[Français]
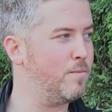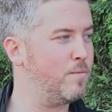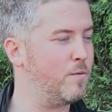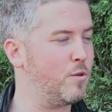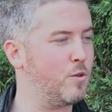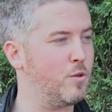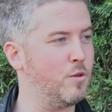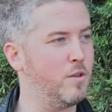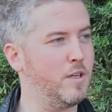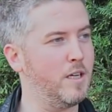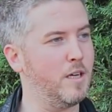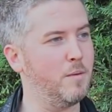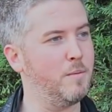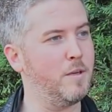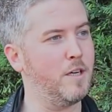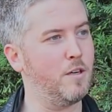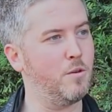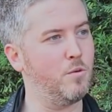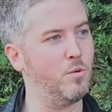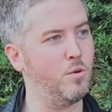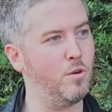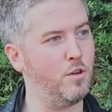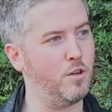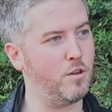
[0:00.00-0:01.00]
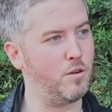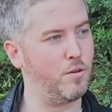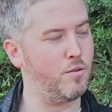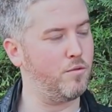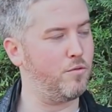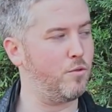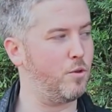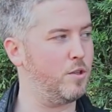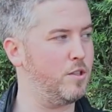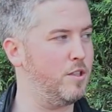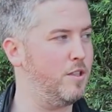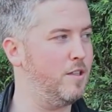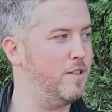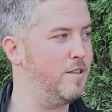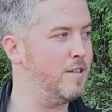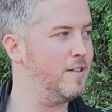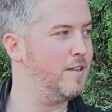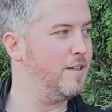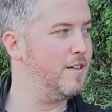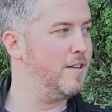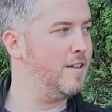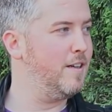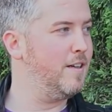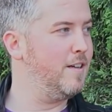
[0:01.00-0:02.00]
donc une caméra couleur refroidie
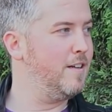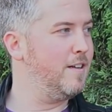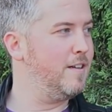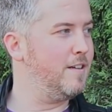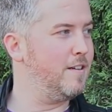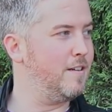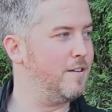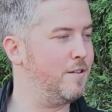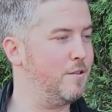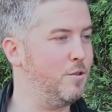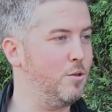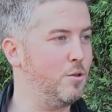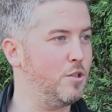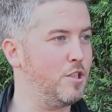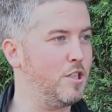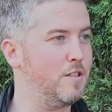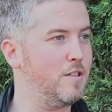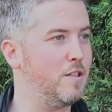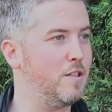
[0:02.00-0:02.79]
de chez